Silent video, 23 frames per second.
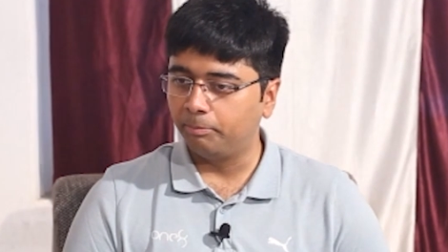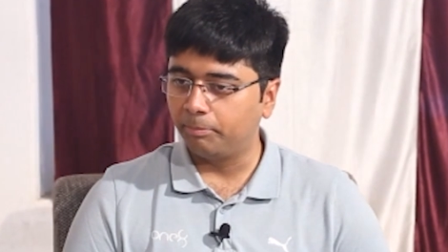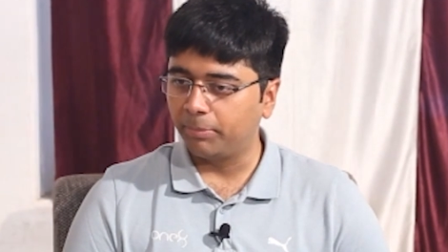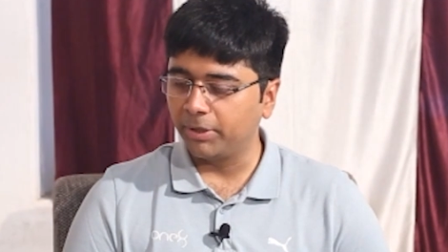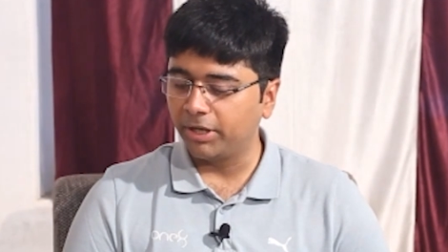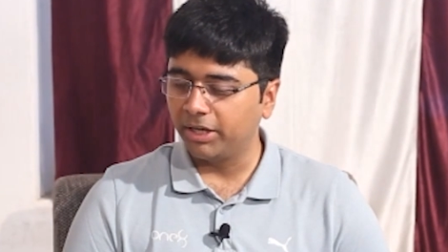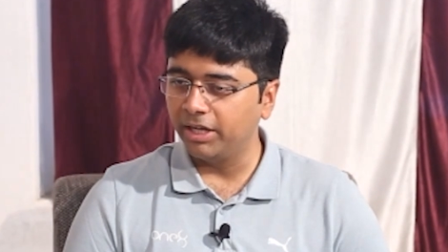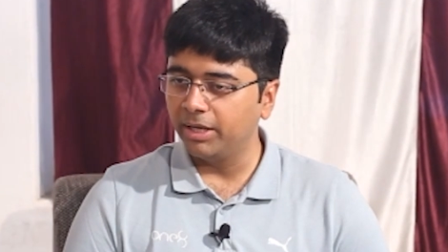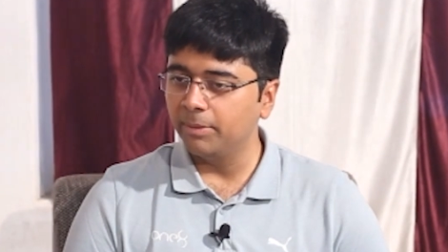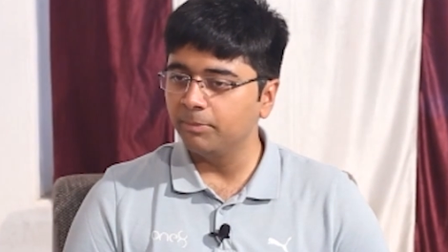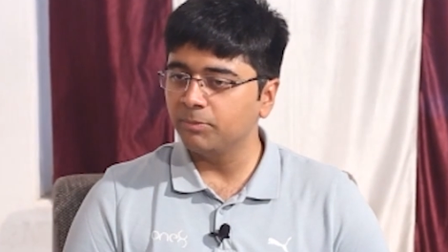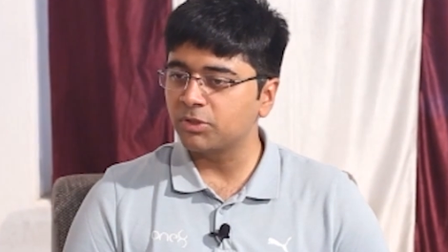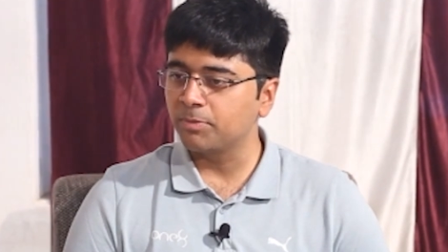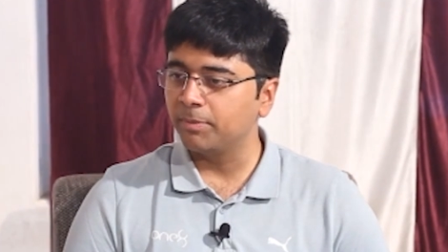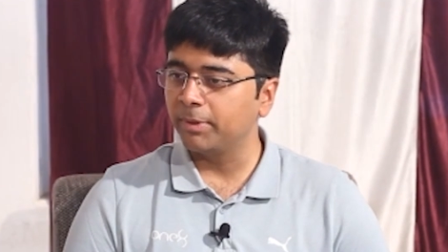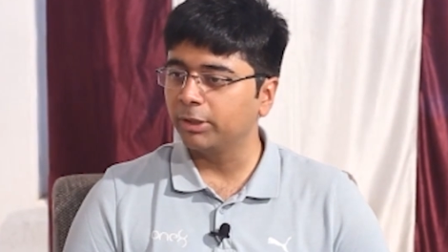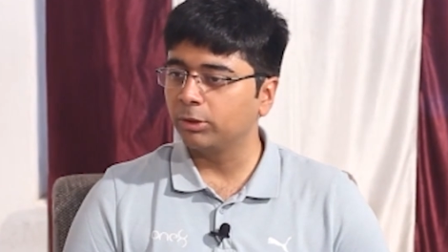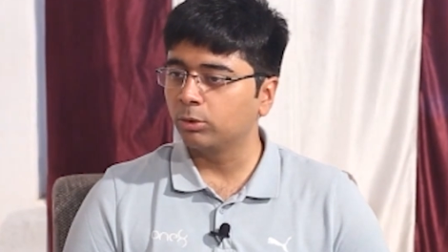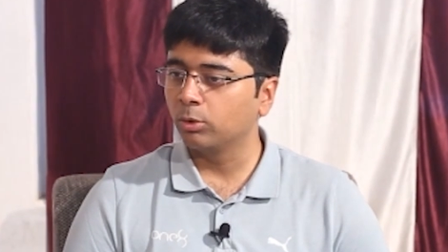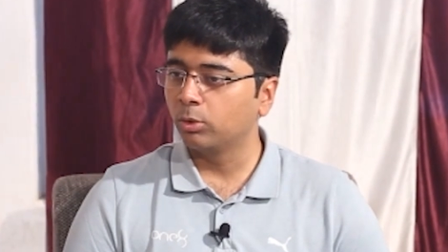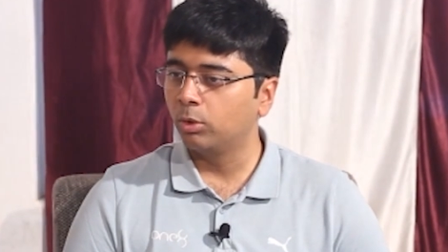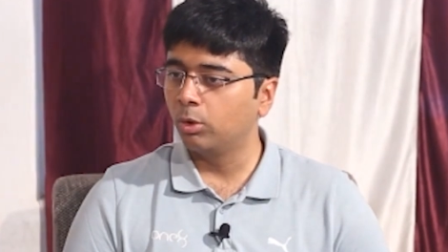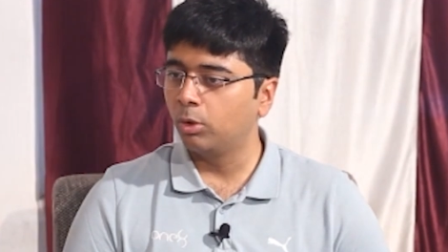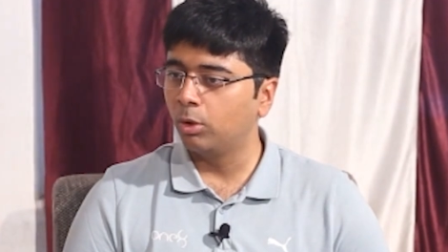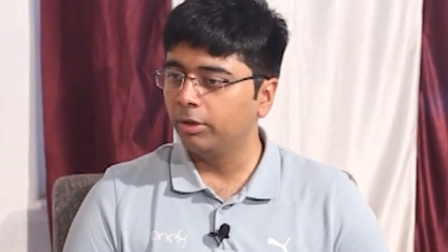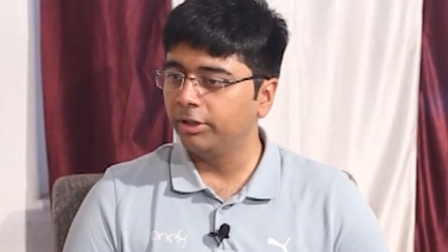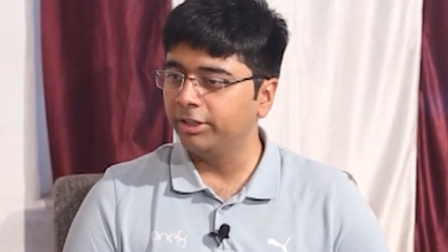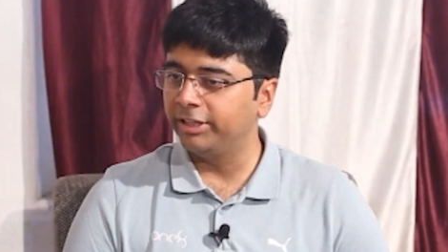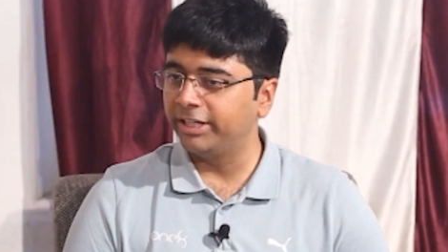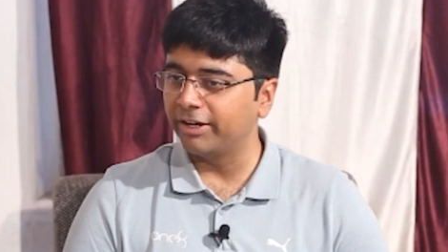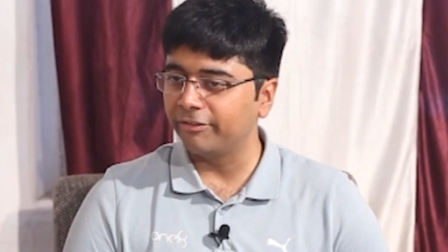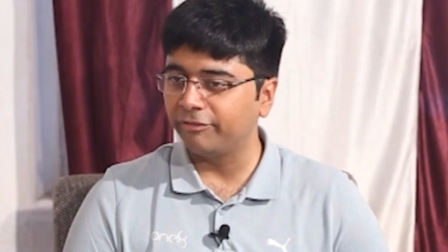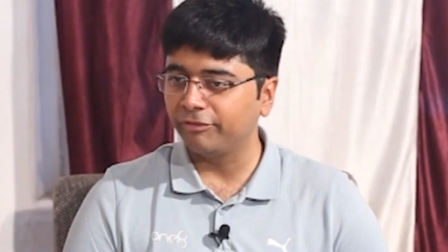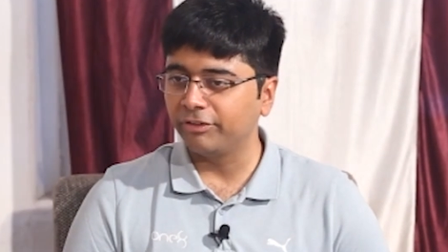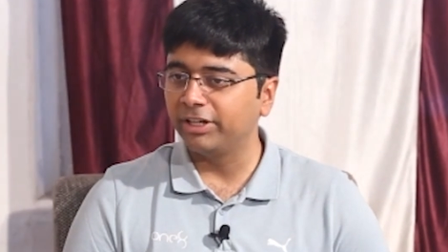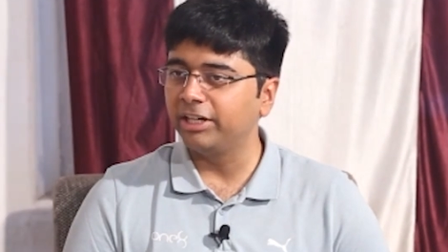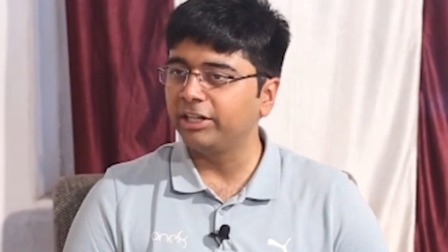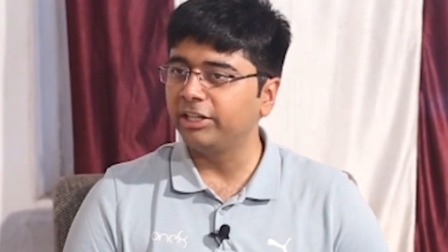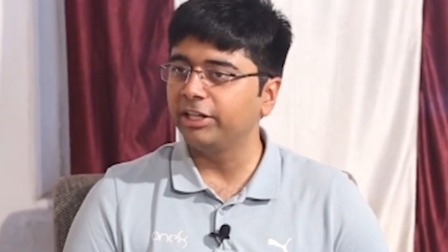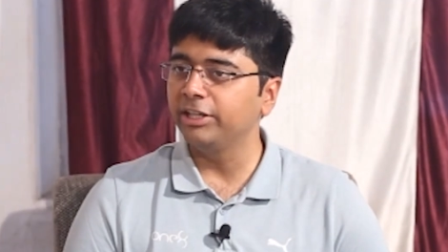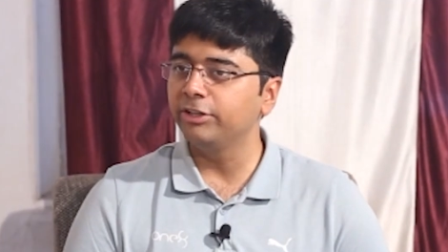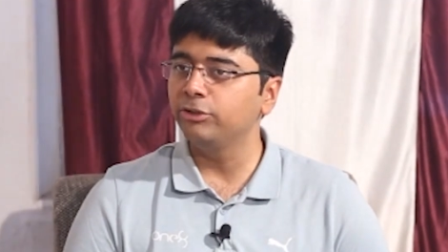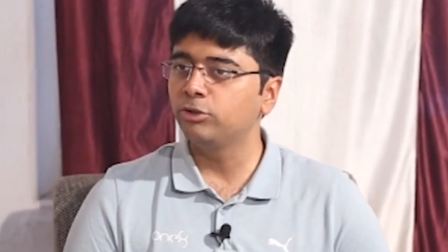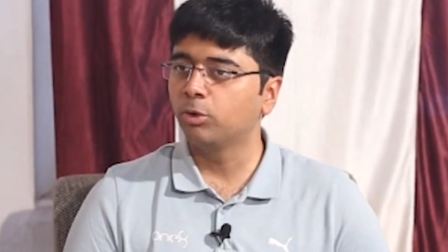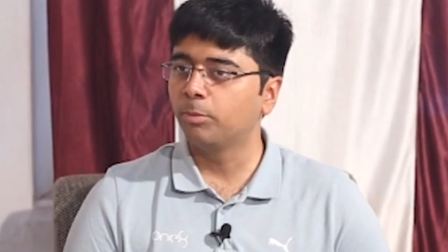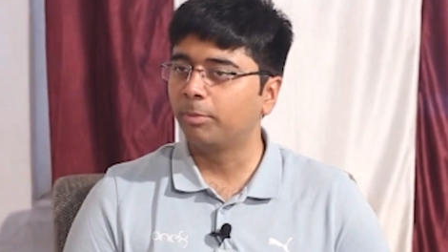प्रिलिम्स में तो
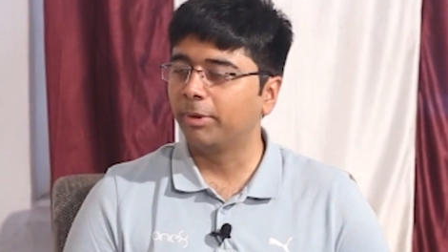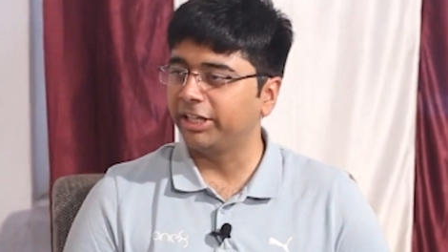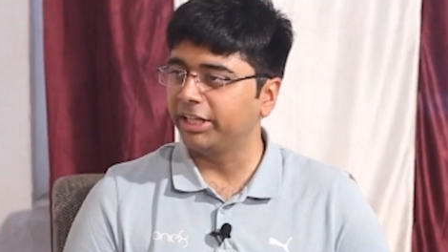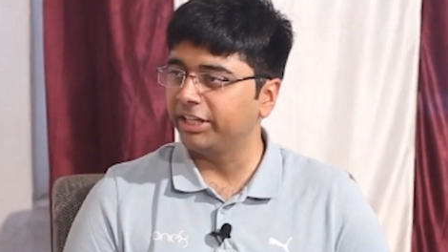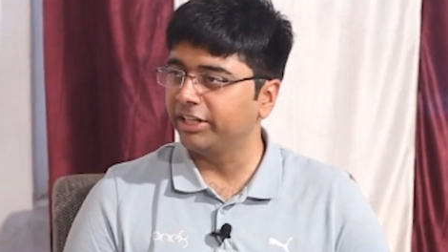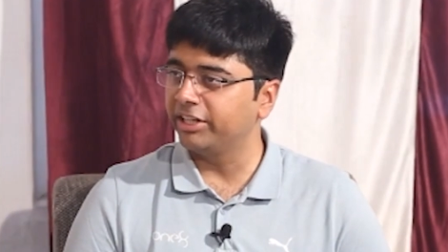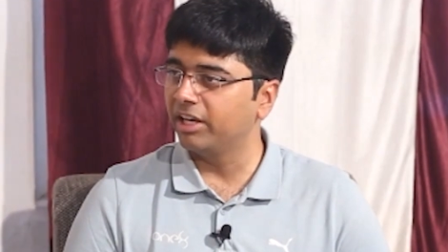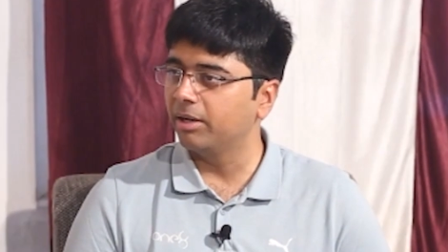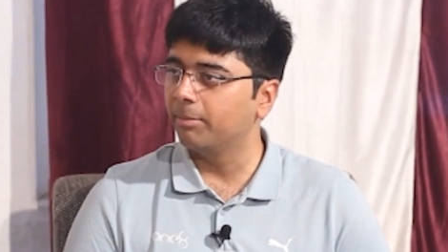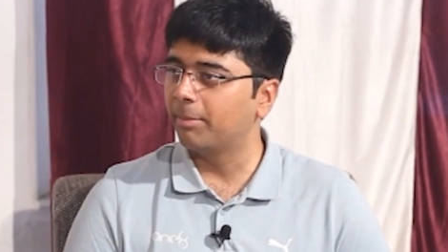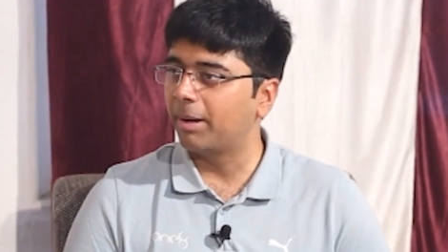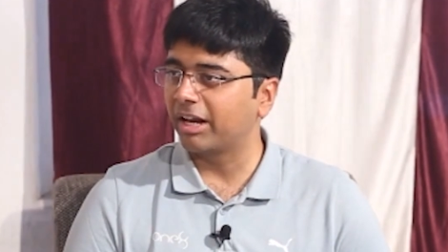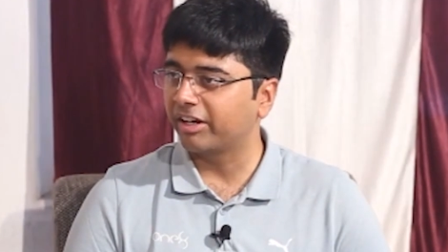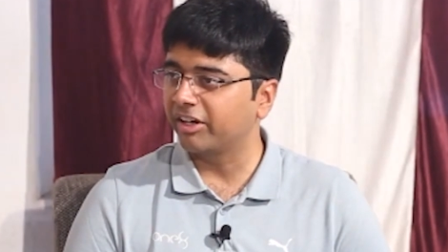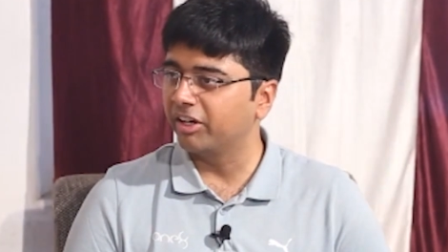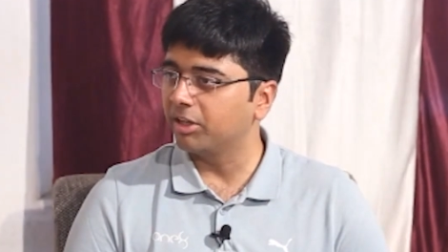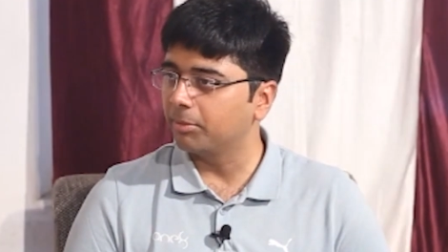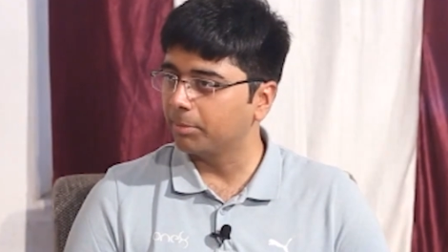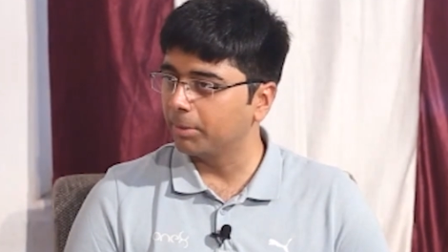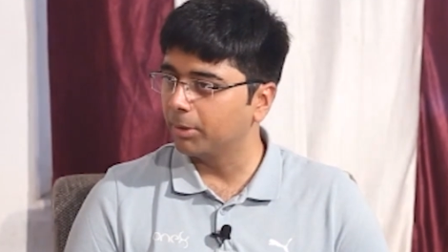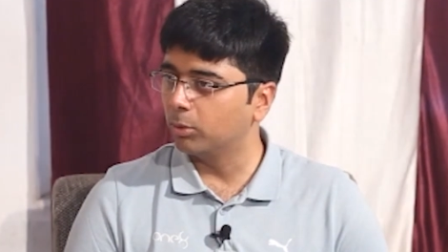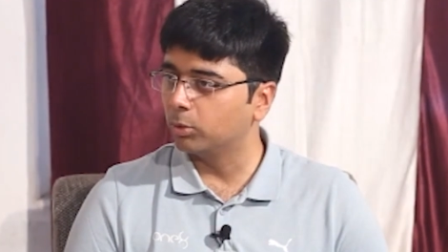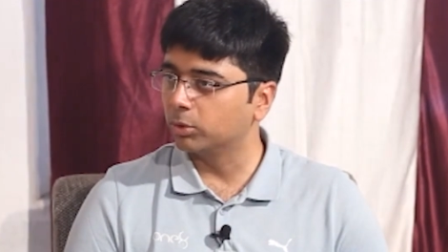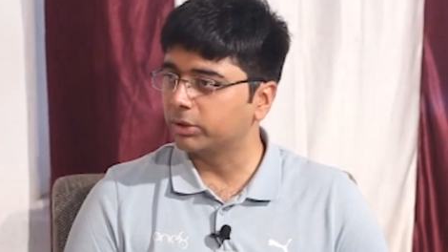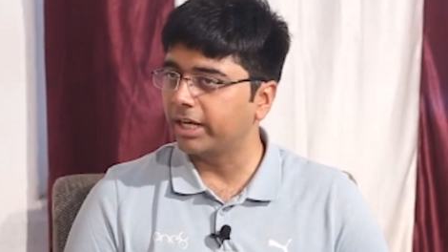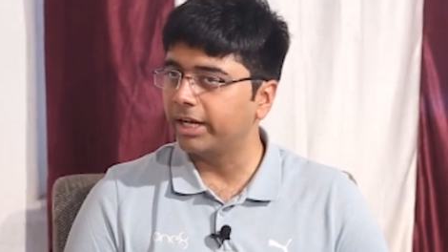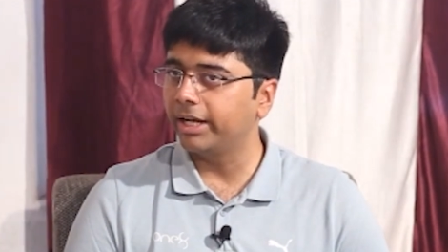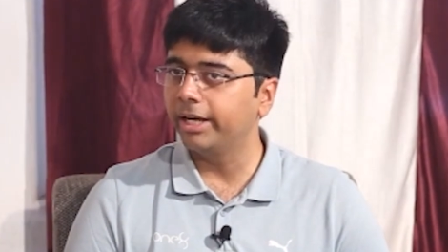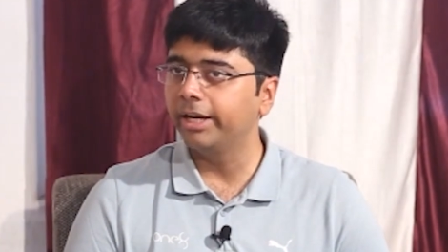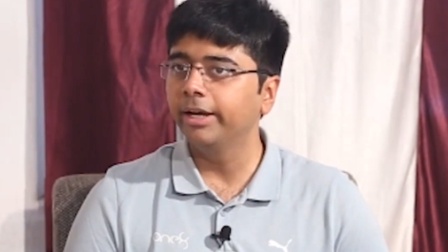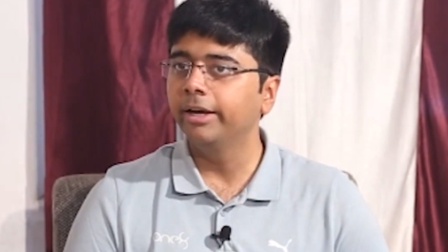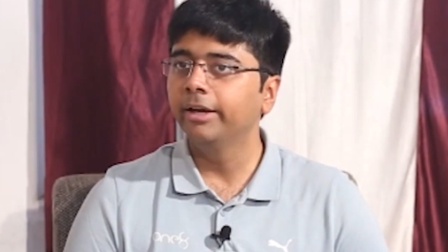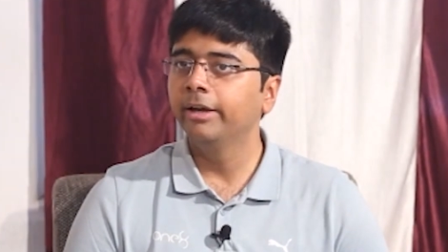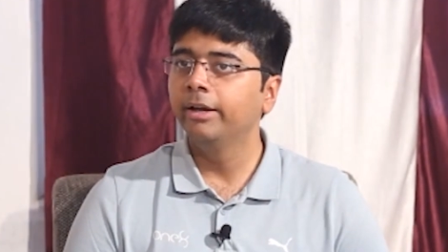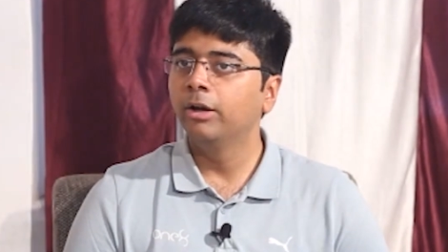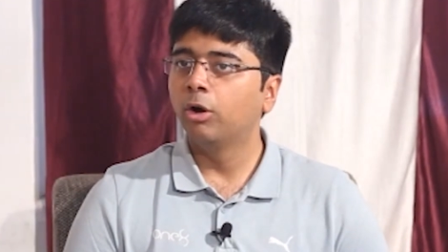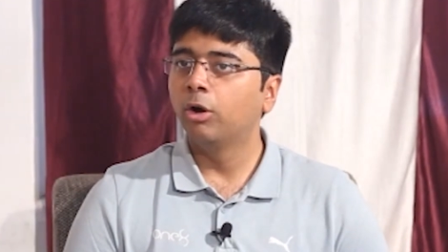डेफिनेटली जो मटेरियल मार्केट में होता है